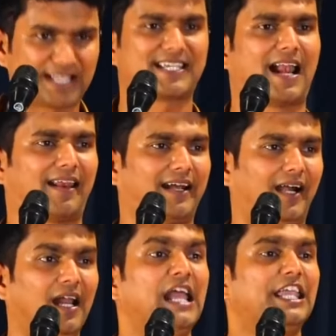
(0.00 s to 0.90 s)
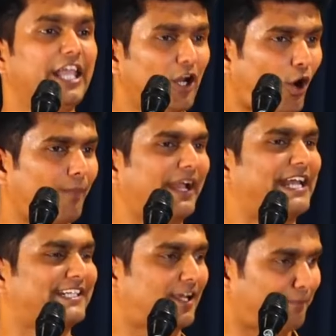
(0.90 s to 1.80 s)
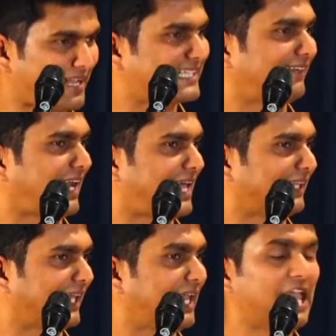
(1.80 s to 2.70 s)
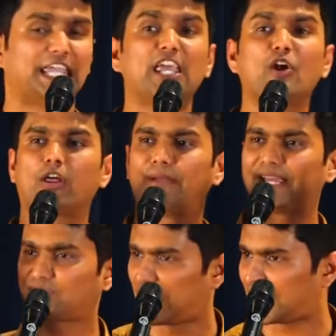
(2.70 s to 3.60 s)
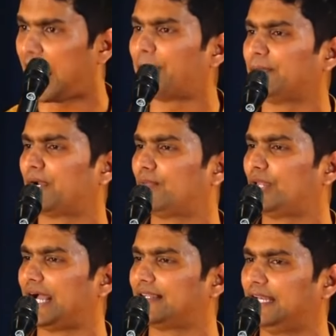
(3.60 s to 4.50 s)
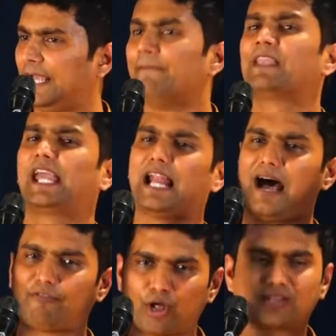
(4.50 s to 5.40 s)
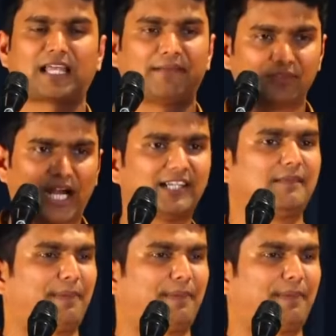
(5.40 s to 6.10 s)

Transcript: பேச்சாளர்கள் ஈரோடு மகேஷ்க்கு பேச வராது ஈரோடு அதை காமெடி பண்ண முடியாதுன்னு என்ன அவ்வளோ தரம் தாழ்த்தி